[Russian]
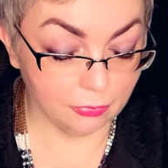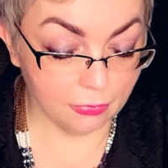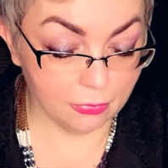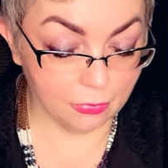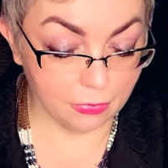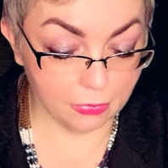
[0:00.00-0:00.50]

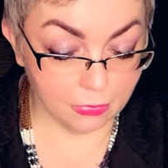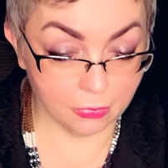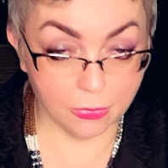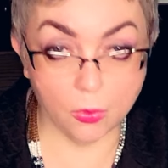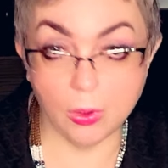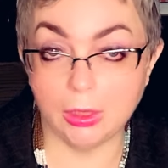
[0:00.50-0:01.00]

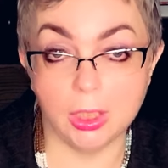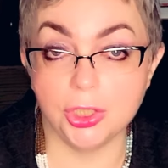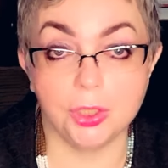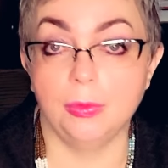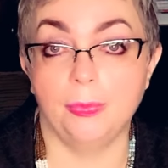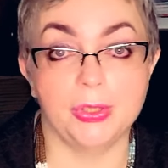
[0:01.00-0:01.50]
Ну, а
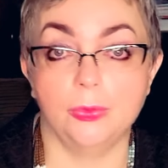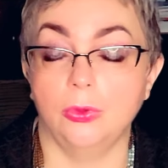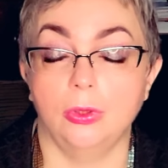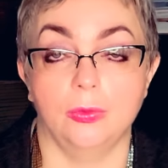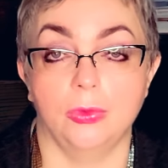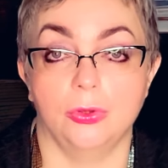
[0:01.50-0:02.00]
дальше мы
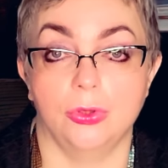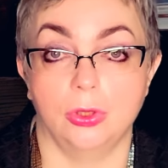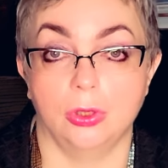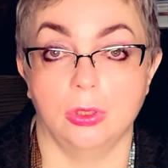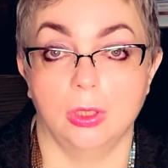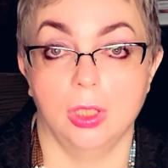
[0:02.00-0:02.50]
посмотрим,
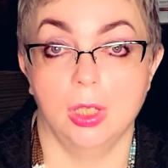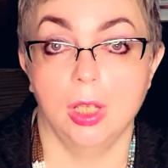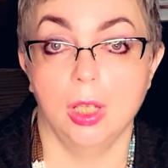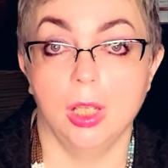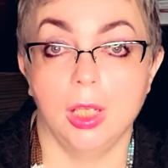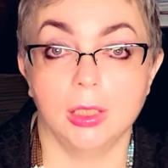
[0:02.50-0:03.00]
друзья.
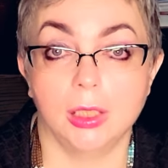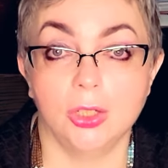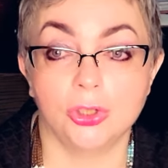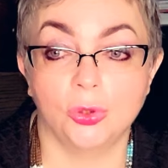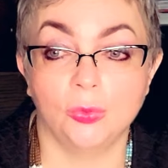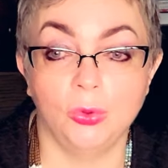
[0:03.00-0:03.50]
Я знаю,
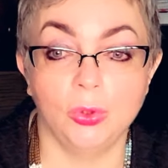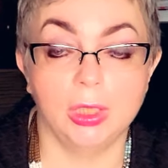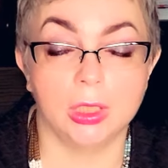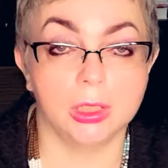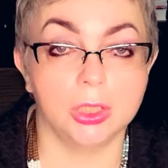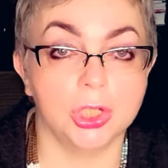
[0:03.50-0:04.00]
что
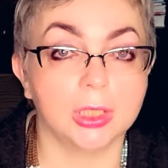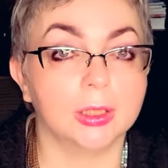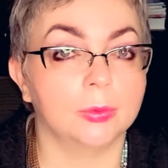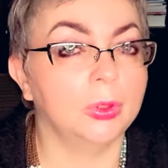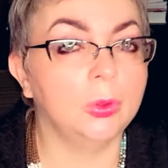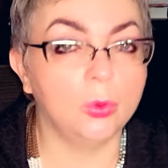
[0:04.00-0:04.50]
блогеры сейчас
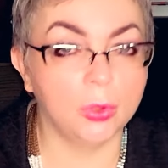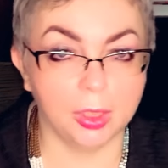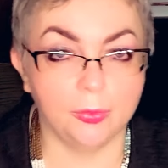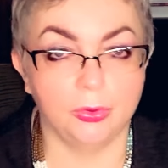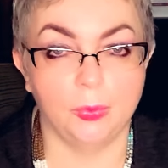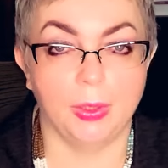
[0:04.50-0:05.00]
многие
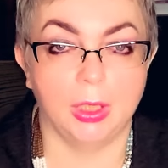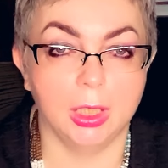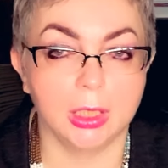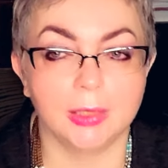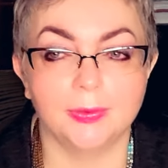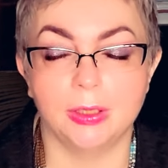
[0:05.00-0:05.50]
будут
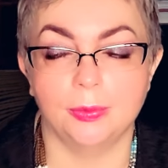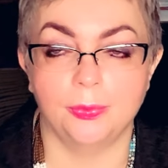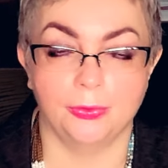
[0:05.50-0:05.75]
показывать